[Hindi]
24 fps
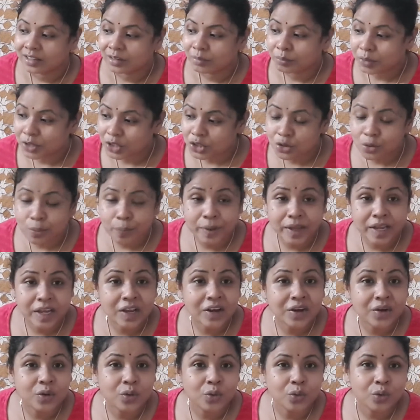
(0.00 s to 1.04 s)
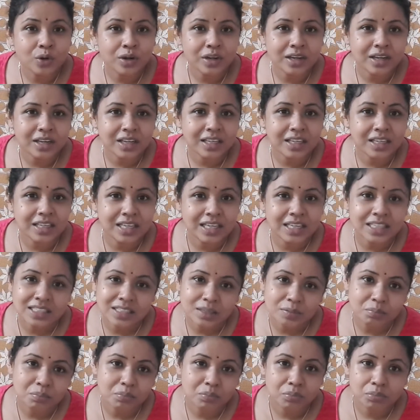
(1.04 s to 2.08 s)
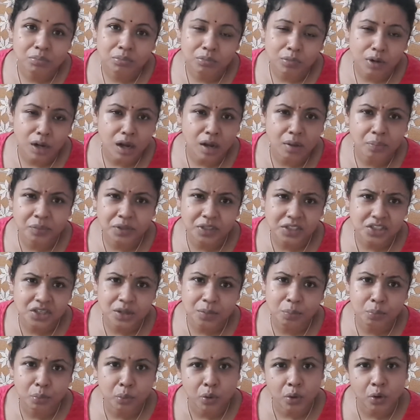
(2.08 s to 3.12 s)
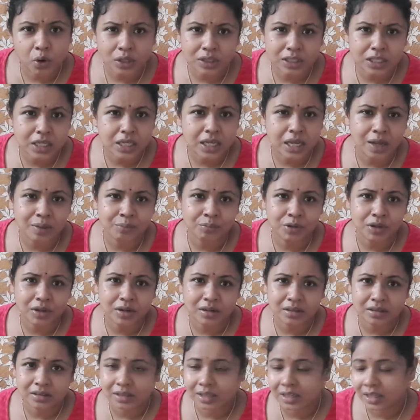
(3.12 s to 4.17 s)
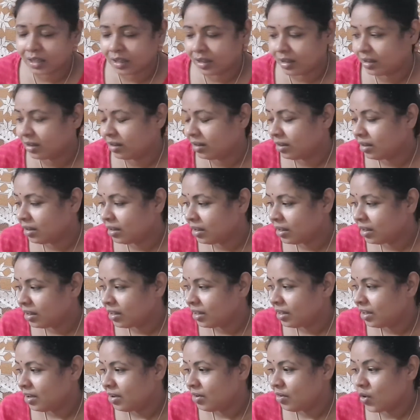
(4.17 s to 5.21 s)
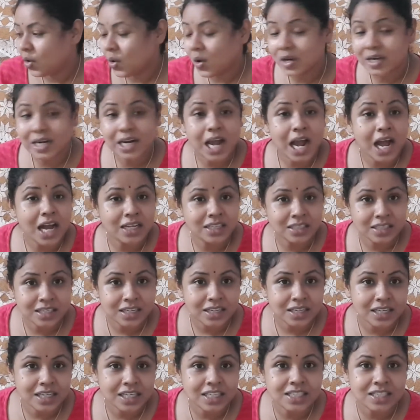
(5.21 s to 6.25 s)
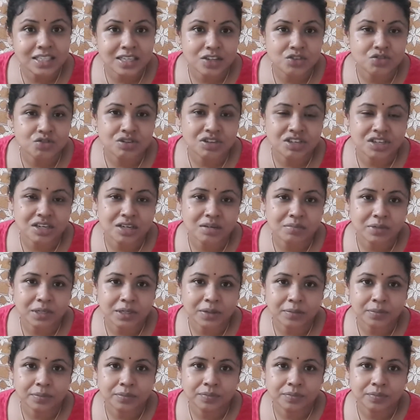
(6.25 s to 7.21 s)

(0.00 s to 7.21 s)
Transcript: बीस रुपए के नोट ये सब हमेशा बहुत ही काम रखता है और खासकर इस सिचुएशन में